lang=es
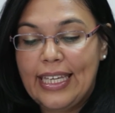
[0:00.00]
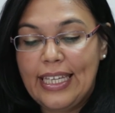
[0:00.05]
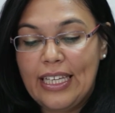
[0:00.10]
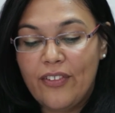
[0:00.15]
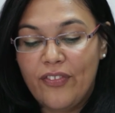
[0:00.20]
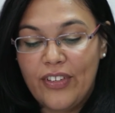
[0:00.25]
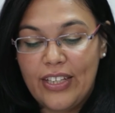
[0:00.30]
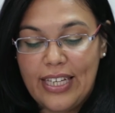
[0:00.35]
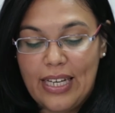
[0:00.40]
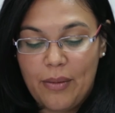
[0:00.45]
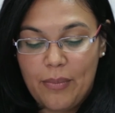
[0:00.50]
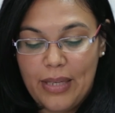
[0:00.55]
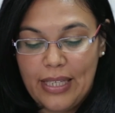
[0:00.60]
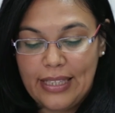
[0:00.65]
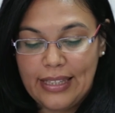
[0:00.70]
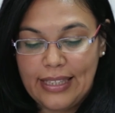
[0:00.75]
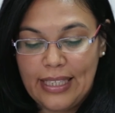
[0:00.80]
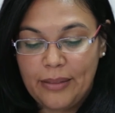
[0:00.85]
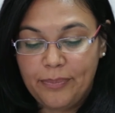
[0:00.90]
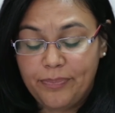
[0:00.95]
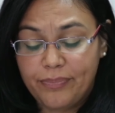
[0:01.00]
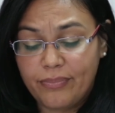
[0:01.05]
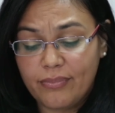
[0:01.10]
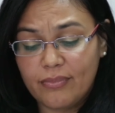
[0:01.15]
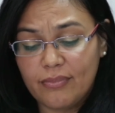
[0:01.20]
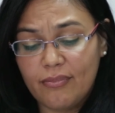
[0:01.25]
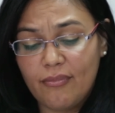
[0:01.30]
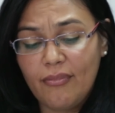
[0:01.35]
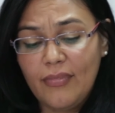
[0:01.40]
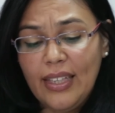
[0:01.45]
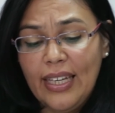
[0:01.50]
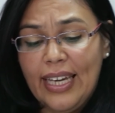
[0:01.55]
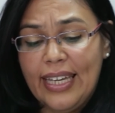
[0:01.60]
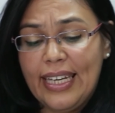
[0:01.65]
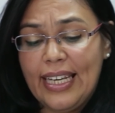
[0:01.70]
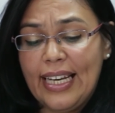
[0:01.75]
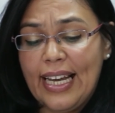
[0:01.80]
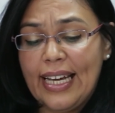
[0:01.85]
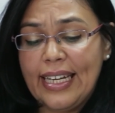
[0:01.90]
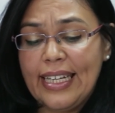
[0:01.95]
Y finalmente,
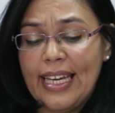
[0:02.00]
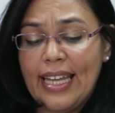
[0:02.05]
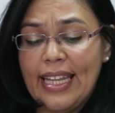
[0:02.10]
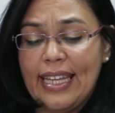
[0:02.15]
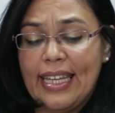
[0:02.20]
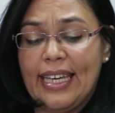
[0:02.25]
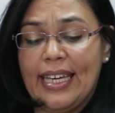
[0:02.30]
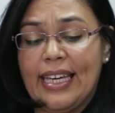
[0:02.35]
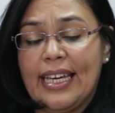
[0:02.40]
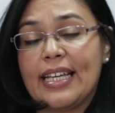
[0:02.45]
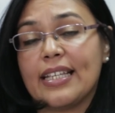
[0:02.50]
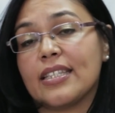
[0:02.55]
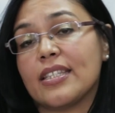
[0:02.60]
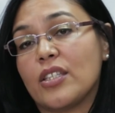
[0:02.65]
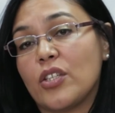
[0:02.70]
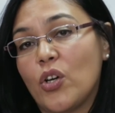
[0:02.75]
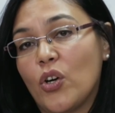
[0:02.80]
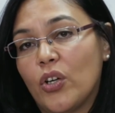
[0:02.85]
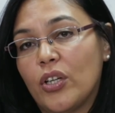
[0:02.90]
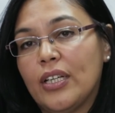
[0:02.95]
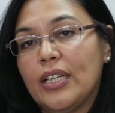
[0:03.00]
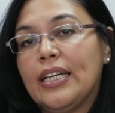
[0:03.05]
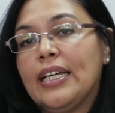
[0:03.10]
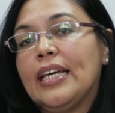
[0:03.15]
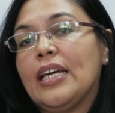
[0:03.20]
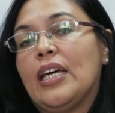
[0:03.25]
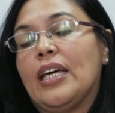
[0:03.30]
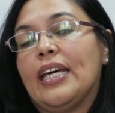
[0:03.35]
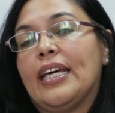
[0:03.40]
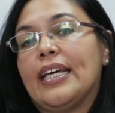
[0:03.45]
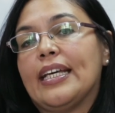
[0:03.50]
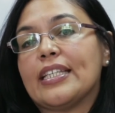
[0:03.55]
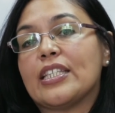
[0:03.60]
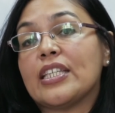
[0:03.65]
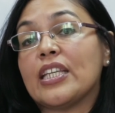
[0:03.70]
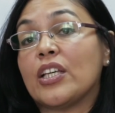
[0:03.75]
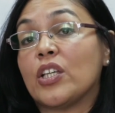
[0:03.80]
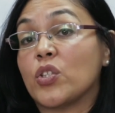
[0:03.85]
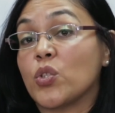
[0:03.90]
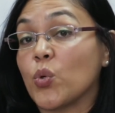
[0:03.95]
en el área de gestión, eh,
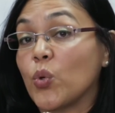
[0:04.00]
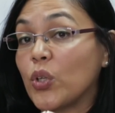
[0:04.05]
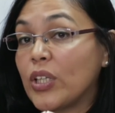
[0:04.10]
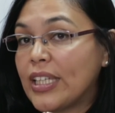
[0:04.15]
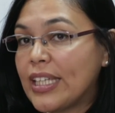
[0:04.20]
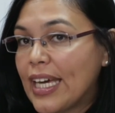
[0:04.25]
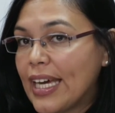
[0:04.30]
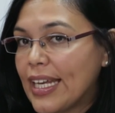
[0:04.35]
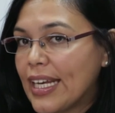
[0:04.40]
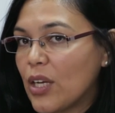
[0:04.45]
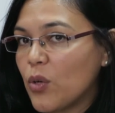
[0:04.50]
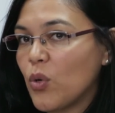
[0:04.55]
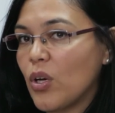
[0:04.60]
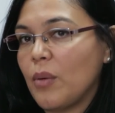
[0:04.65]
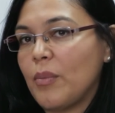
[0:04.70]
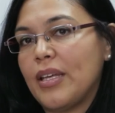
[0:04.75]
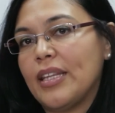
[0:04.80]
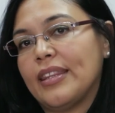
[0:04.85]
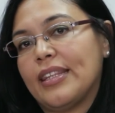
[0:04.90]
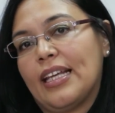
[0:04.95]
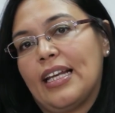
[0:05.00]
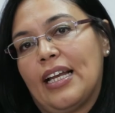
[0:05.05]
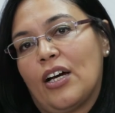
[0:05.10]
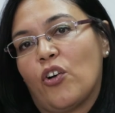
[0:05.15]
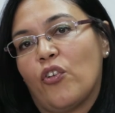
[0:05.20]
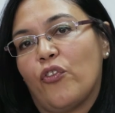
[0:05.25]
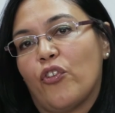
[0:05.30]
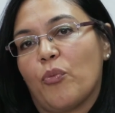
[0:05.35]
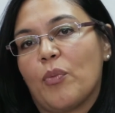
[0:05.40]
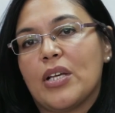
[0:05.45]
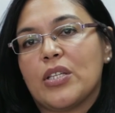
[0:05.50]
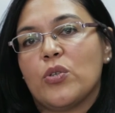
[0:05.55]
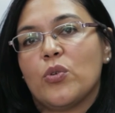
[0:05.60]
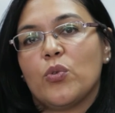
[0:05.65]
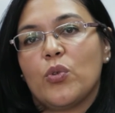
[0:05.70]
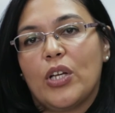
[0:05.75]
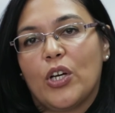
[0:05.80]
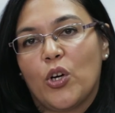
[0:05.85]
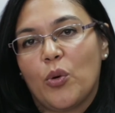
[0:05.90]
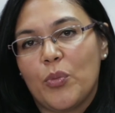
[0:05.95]
se sugiere nuevamente la
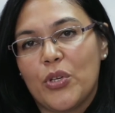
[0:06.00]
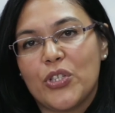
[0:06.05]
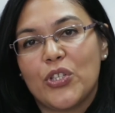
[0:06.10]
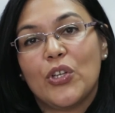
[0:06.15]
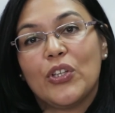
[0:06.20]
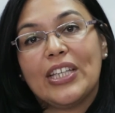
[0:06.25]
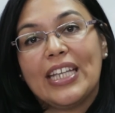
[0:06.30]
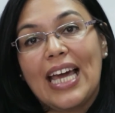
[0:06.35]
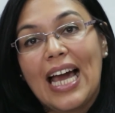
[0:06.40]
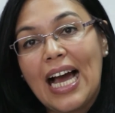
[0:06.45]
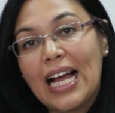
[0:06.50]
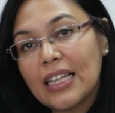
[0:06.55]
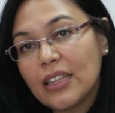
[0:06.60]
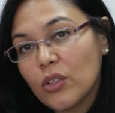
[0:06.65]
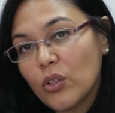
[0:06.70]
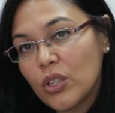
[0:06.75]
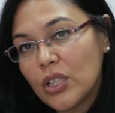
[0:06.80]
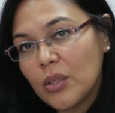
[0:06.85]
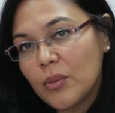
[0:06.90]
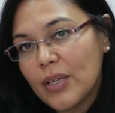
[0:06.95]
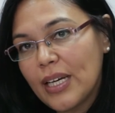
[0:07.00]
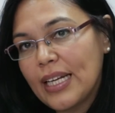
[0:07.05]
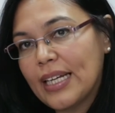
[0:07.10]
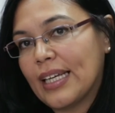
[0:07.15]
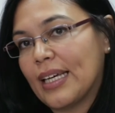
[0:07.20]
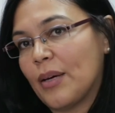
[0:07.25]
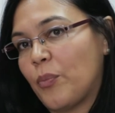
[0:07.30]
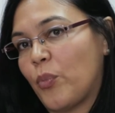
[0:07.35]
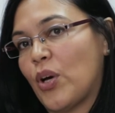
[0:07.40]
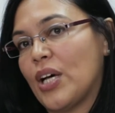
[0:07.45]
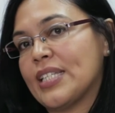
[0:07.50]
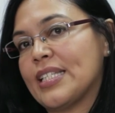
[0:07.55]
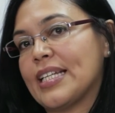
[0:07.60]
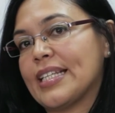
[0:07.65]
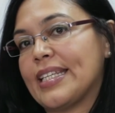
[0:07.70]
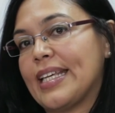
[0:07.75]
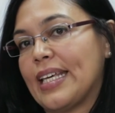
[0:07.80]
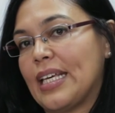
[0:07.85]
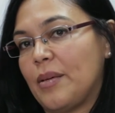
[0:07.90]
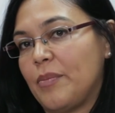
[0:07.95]
conformación de una comisión de alto nivel que pueda
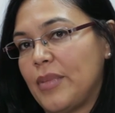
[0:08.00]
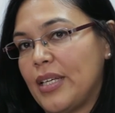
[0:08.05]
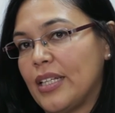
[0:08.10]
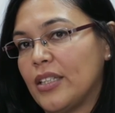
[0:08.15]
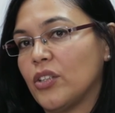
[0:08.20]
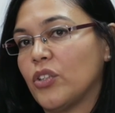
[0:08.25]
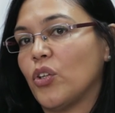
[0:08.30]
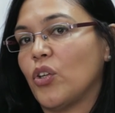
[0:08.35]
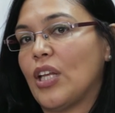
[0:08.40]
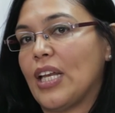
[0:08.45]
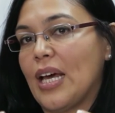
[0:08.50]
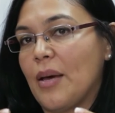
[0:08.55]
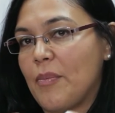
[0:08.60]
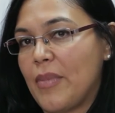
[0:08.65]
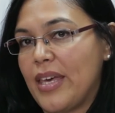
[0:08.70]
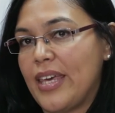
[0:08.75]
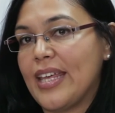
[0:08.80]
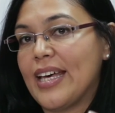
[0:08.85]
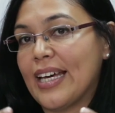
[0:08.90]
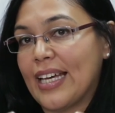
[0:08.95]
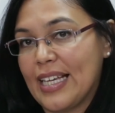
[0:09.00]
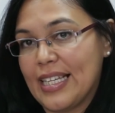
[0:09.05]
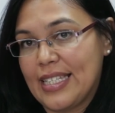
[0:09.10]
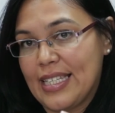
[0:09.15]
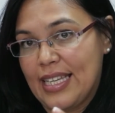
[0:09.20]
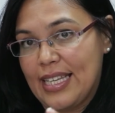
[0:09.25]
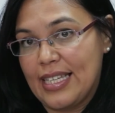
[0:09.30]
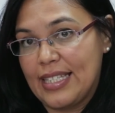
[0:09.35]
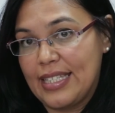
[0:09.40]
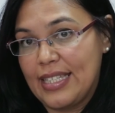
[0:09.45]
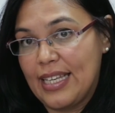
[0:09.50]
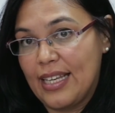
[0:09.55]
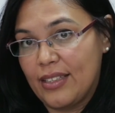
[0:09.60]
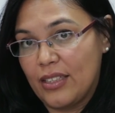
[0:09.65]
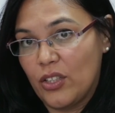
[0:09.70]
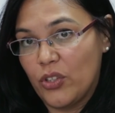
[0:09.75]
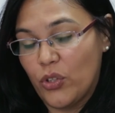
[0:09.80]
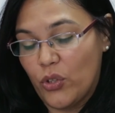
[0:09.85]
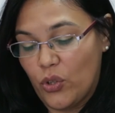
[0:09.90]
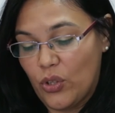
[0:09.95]
hacer seguimiento de las medidas que se
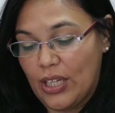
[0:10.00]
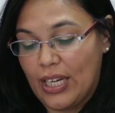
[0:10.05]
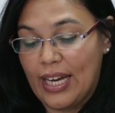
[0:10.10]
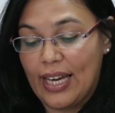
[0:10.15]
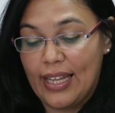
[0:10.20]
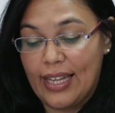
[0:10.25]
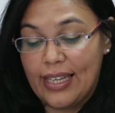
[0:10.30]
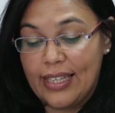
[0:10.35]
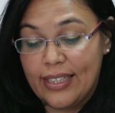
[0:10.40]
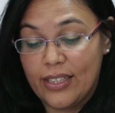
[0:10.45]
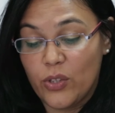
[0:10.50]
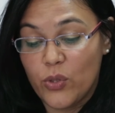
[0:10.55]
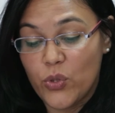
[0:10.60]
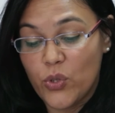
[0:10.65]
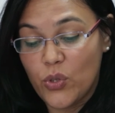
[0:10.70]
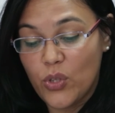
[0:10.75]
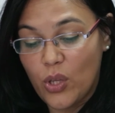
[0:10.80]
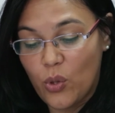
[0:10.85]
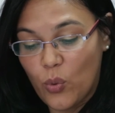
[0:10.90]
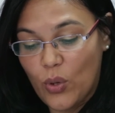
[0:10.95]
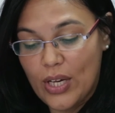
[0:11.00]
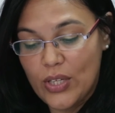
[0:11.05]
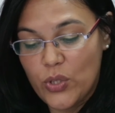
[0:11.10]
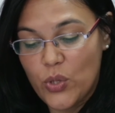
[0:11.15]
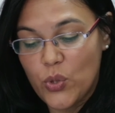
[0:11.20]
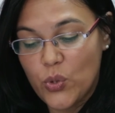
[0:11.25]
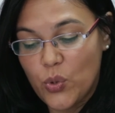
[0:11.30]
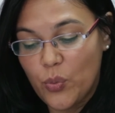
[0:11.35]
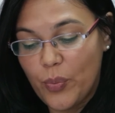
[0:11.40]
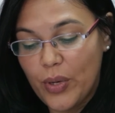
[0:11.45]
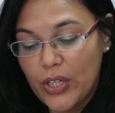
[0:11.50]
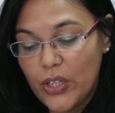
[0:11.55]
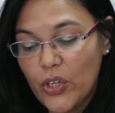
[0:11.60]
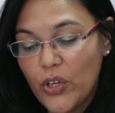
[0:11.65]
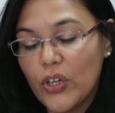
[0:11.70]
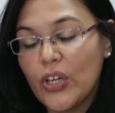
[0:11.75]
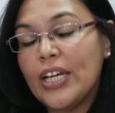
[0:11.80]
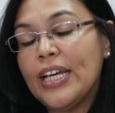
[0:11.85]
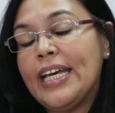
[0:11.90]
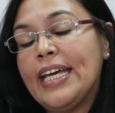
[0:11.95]
decidan dentro de cada institución de educación
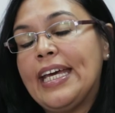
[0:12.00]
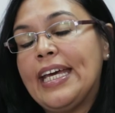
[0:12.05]
superior,